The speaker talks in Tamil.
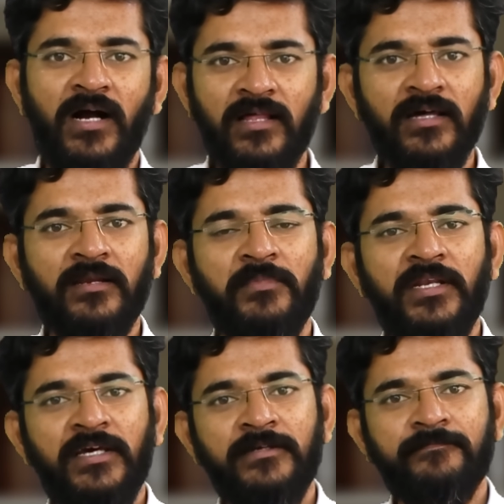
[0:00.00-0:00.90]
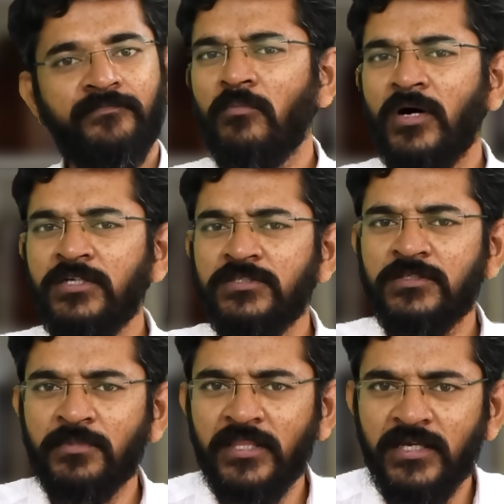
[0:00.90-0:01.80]
ஆதாரம் என்ன
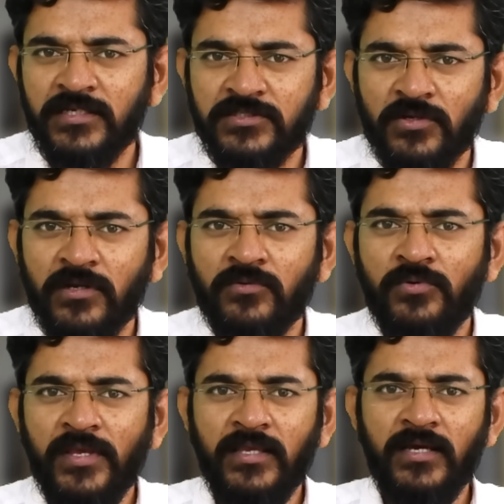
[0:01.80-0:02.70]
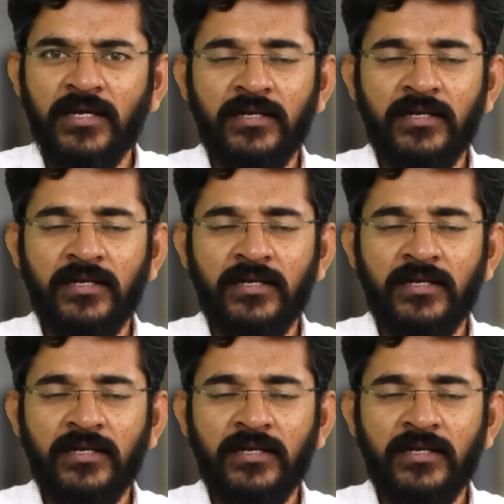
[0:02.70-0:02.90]
மனுஸ்மிருதி என்று சொல்லக்கூடிய